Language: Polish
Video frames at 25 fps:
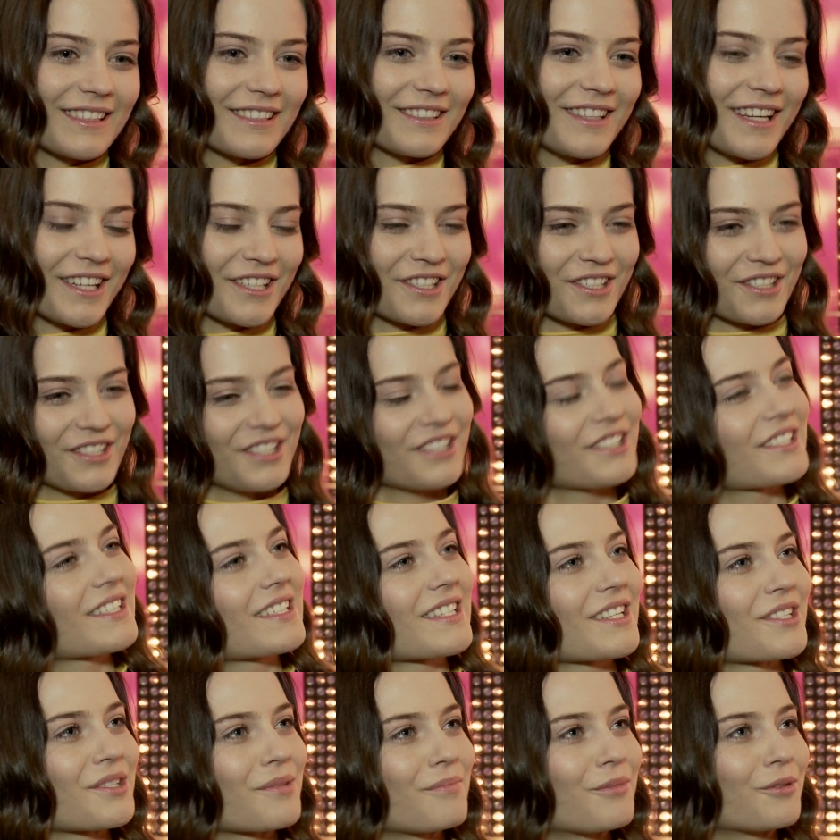także niesie
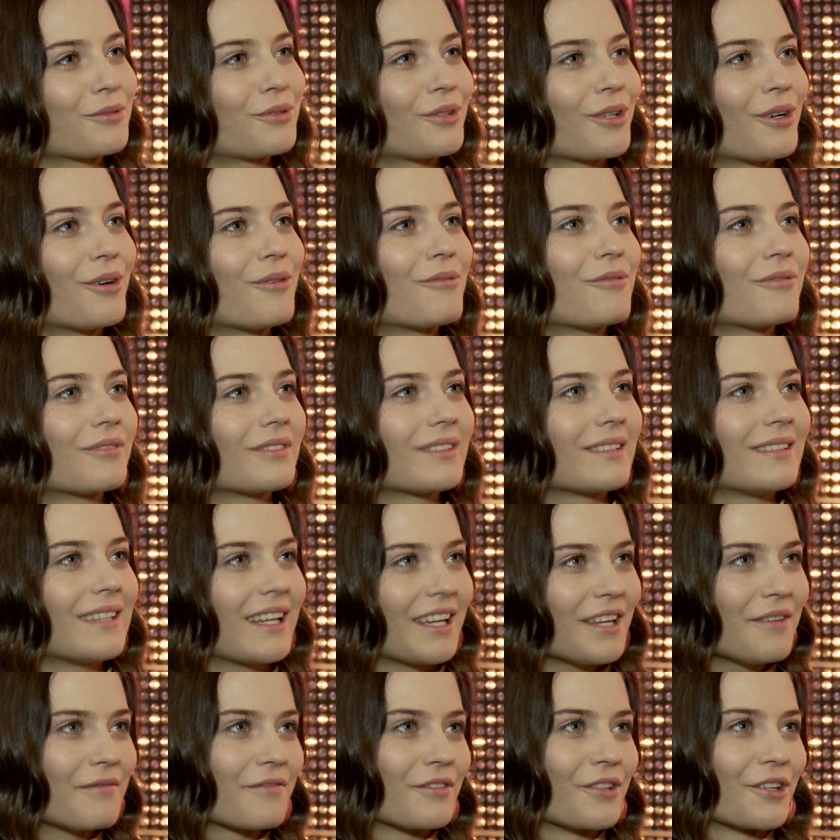ze sobą tą
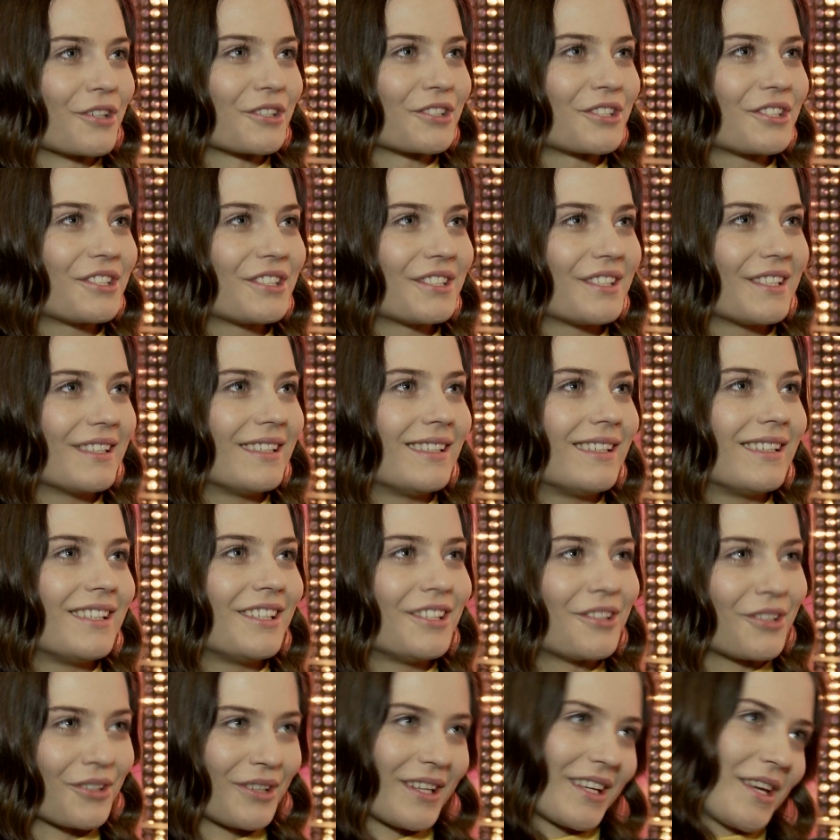naiwność i,
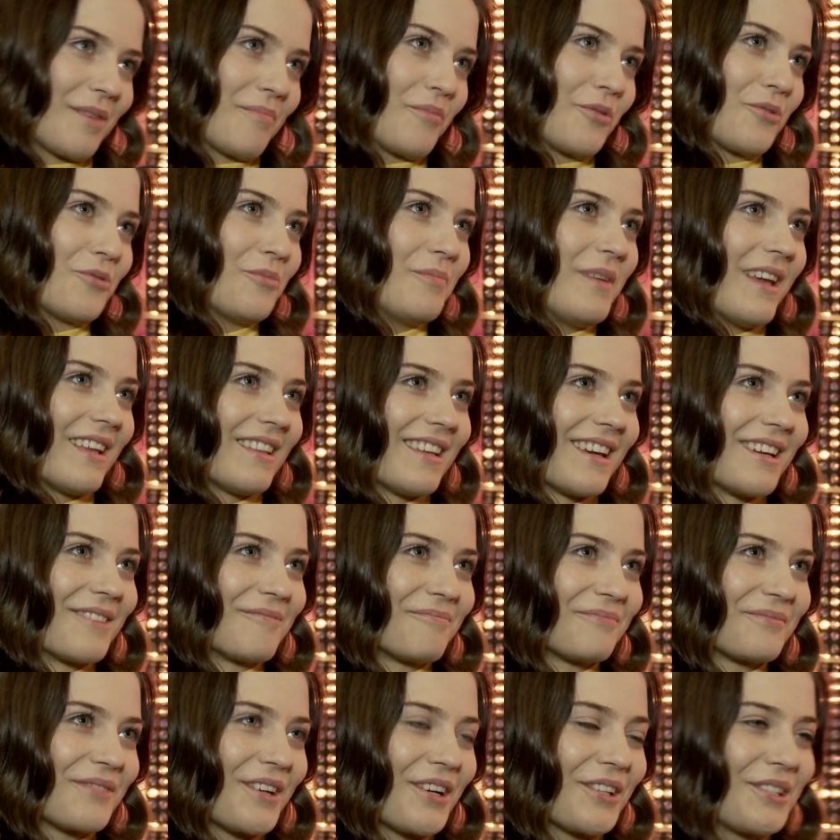i to takie pogubienie.
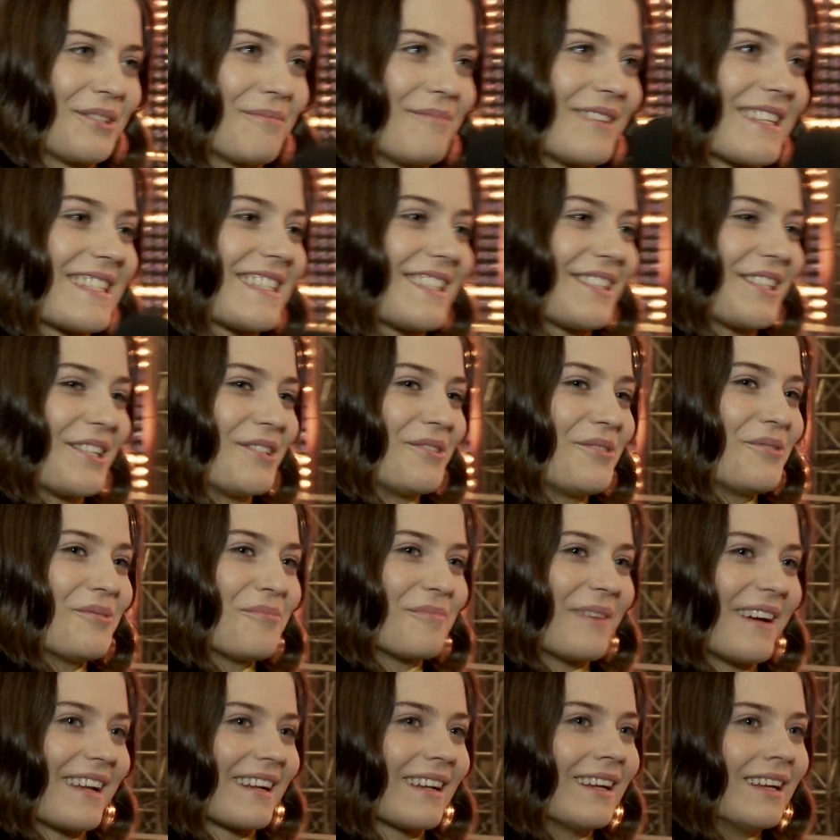O tym jest ten
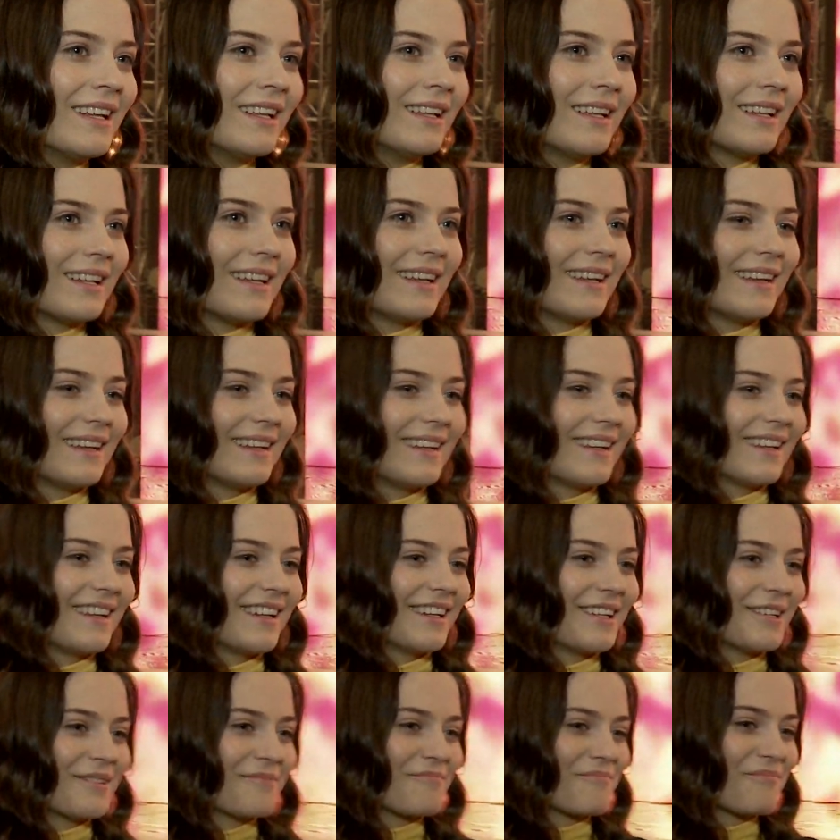numer,
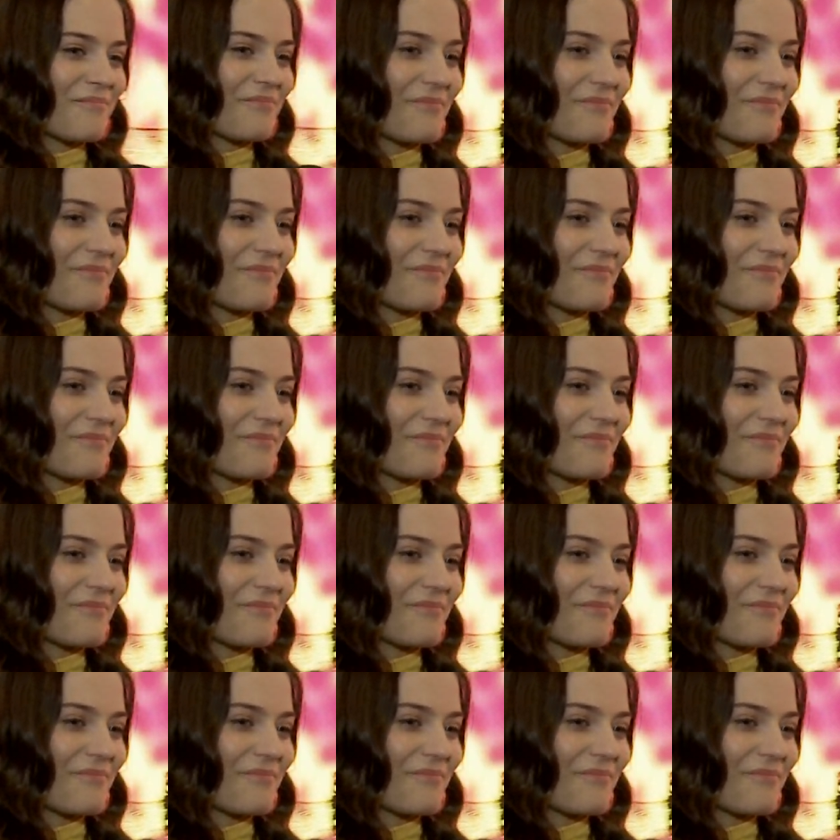e,